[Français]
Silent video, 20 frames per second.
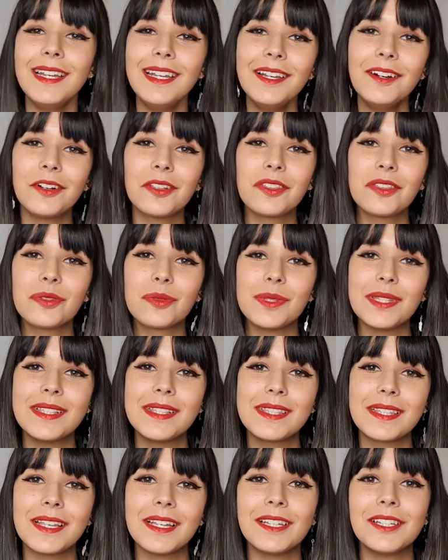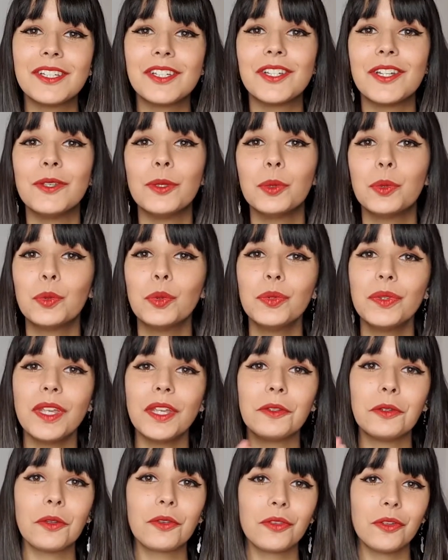Et ensuite j'ai eu tout
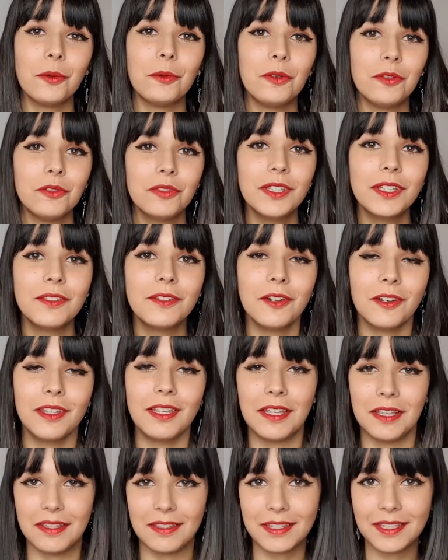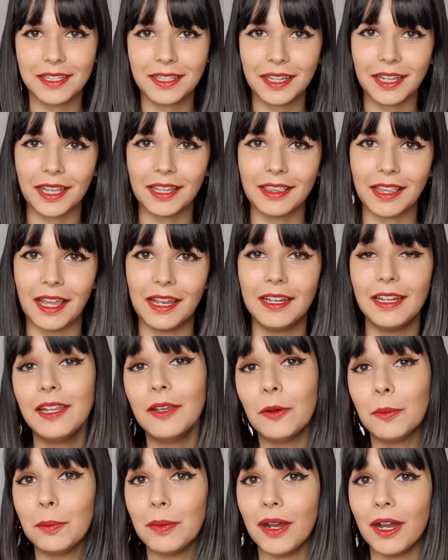un ensemble Victoria's Secret
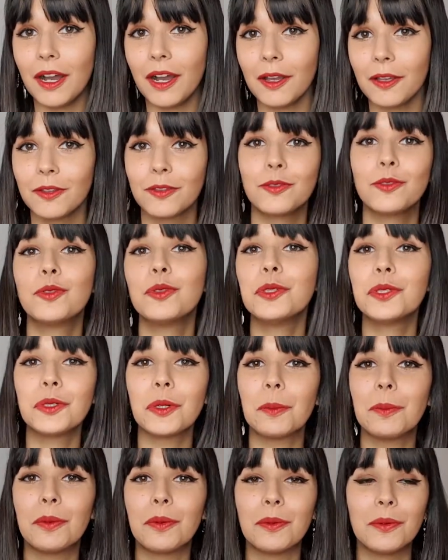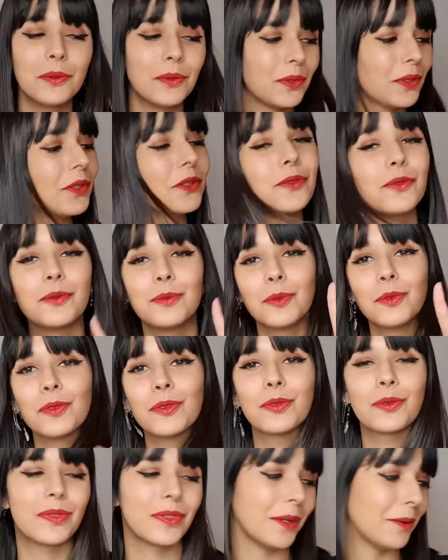léopard, toujours plus, je vous
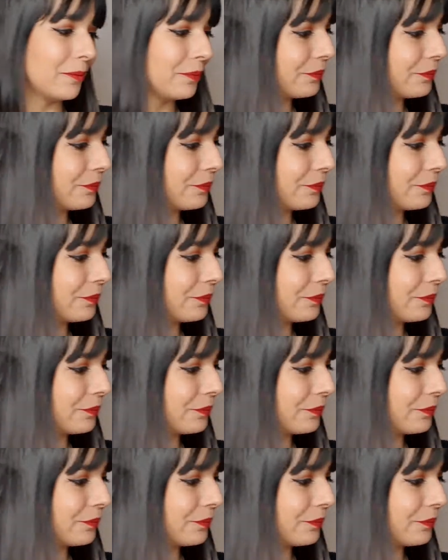montre tout ça.